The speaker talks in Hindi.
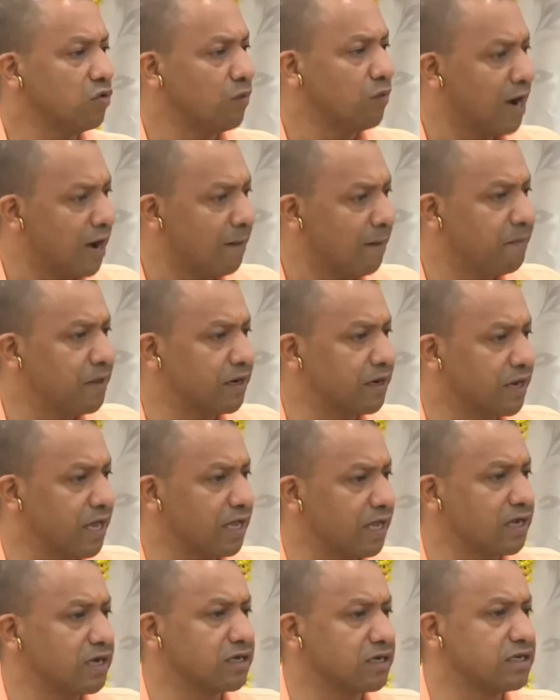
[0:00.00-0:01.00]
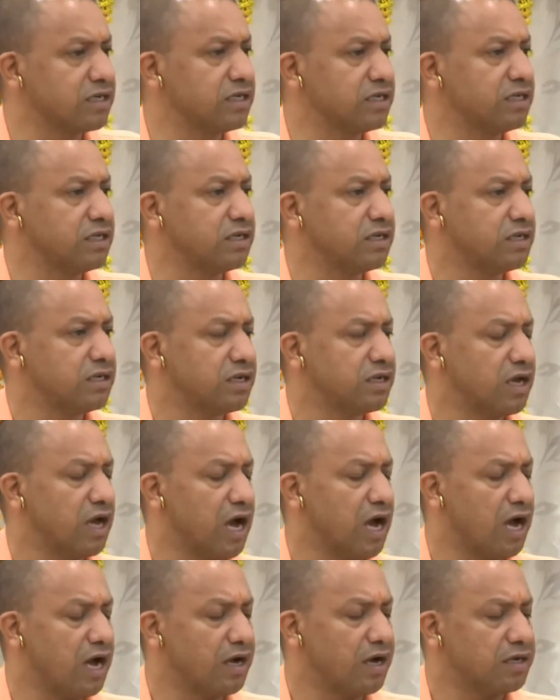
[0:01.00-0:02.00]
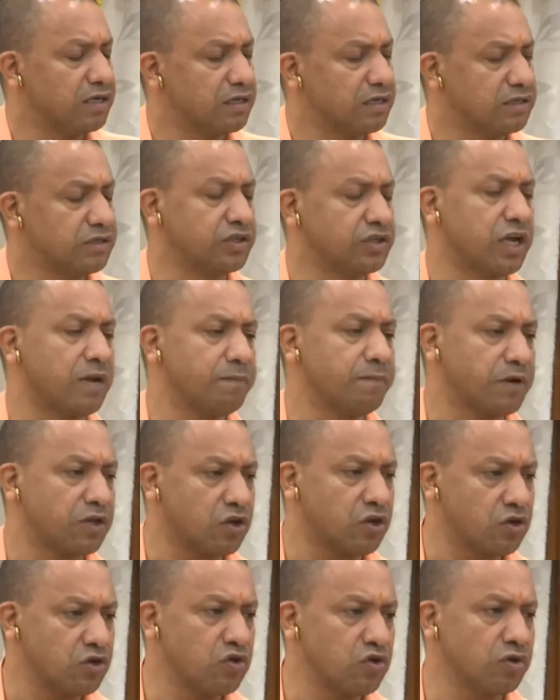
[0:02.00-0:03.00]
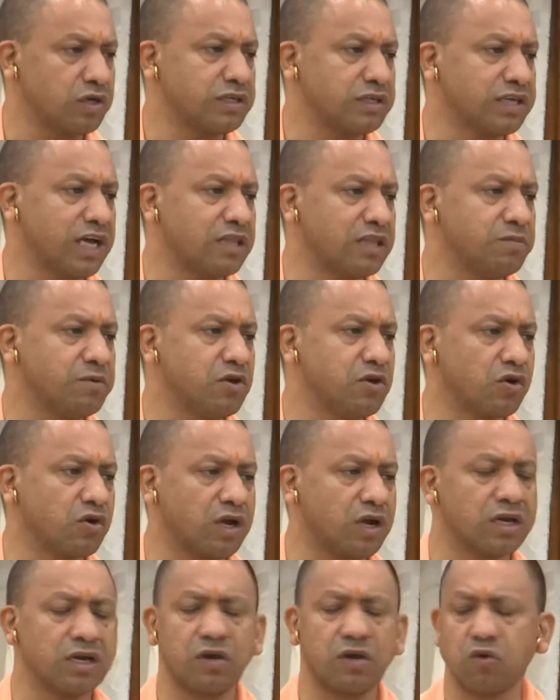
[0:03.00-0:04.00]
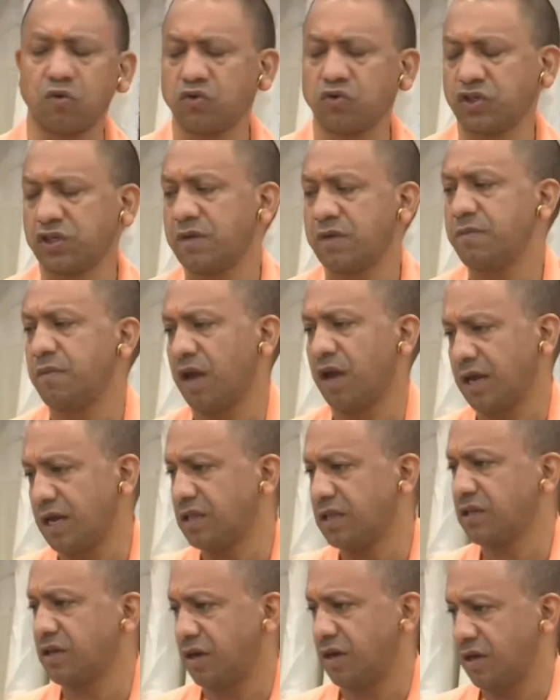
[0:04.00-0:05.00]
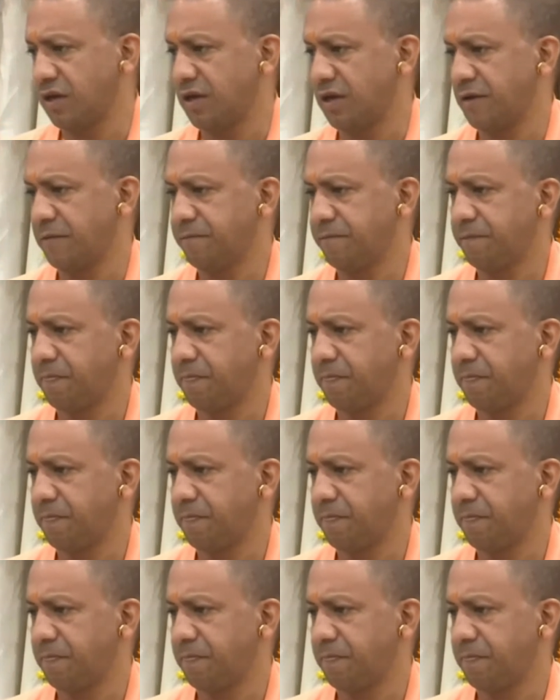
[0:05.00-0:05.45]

वहां पर रह करके जनप्रतिनिधियों के साथ भी और अन्य लोगों से भी मुलाकात करेंगे